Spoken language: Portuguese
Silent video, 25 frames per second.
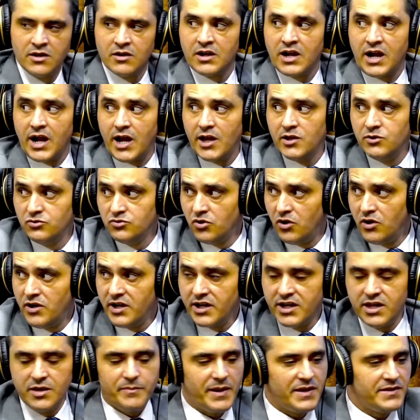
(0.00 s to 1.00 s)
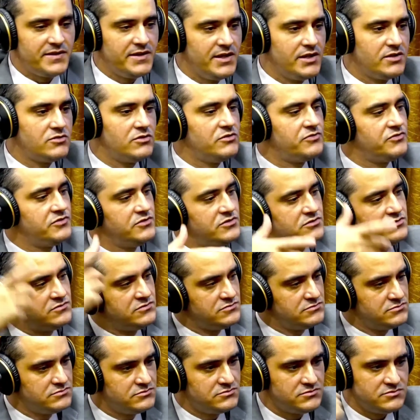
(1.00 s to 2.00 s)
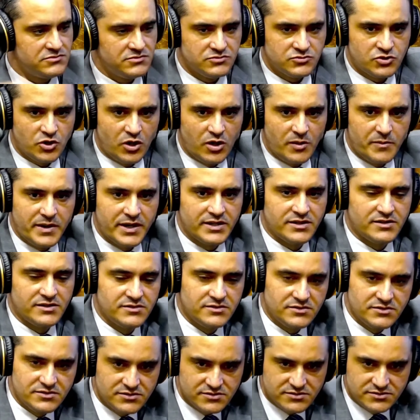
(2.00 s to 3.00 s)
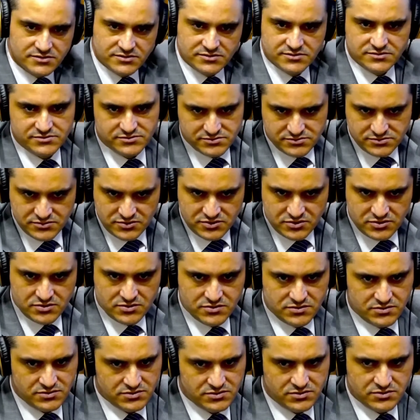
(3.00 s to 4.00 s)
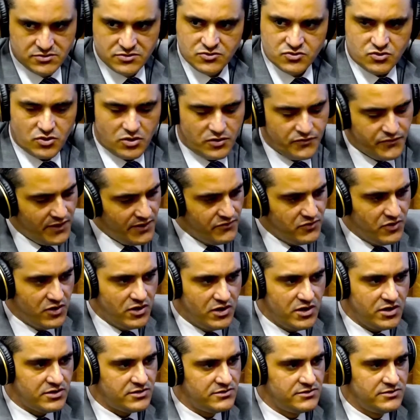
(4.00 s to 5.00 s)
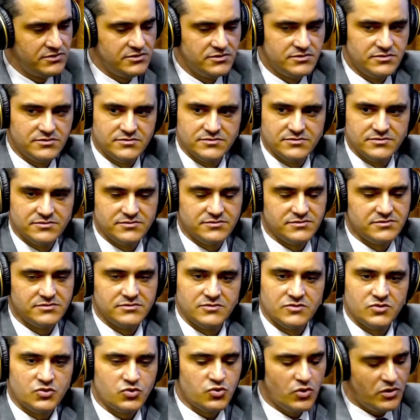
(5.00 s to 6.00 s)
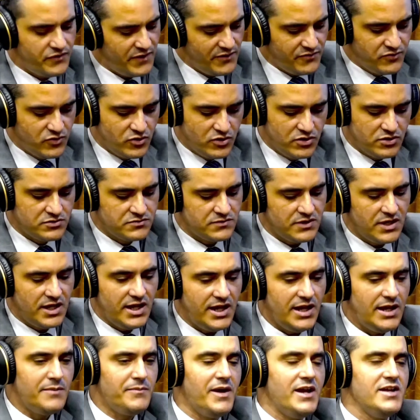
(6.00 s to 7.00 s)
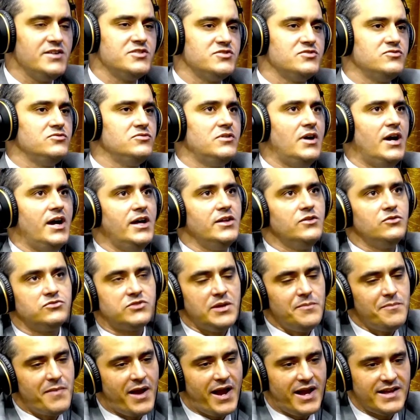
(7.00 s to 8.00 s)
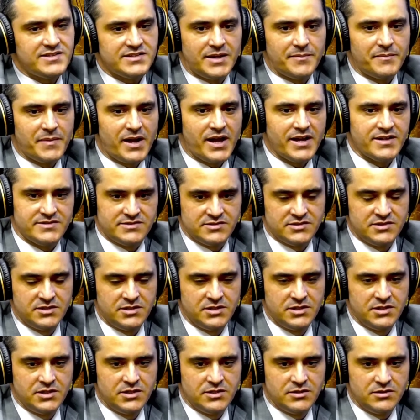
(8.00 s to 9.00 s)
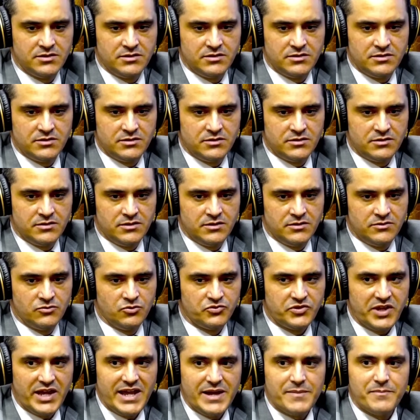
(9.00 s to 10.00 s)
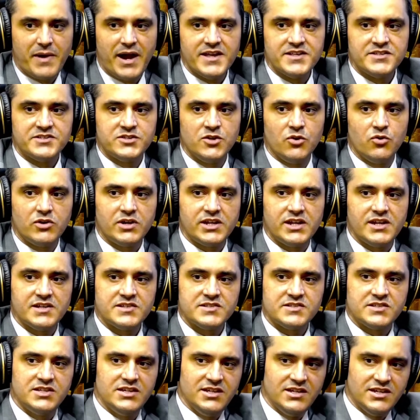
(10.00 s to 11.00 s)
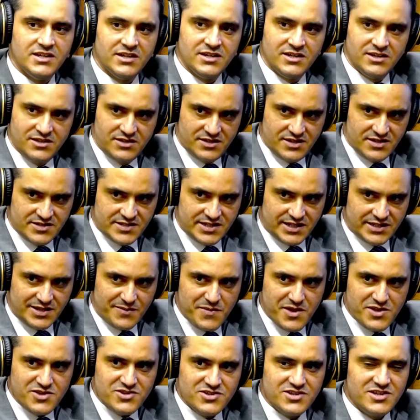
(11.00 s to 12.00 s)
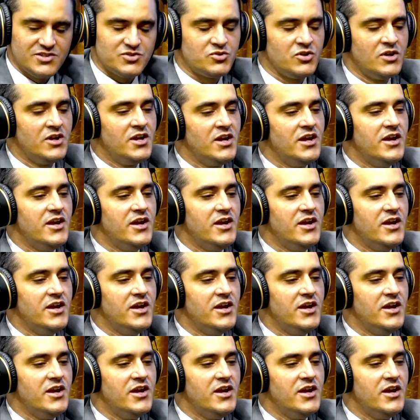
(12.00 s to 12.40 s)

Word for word: Caiu um nóio aqui pra dentro, ô filho. Toma. Plau. Sou a é. favor. Sou a favor. Ah, mas não, ah, não tem mais a mais. Não tenha mais. Eu cresci, exatamente isso.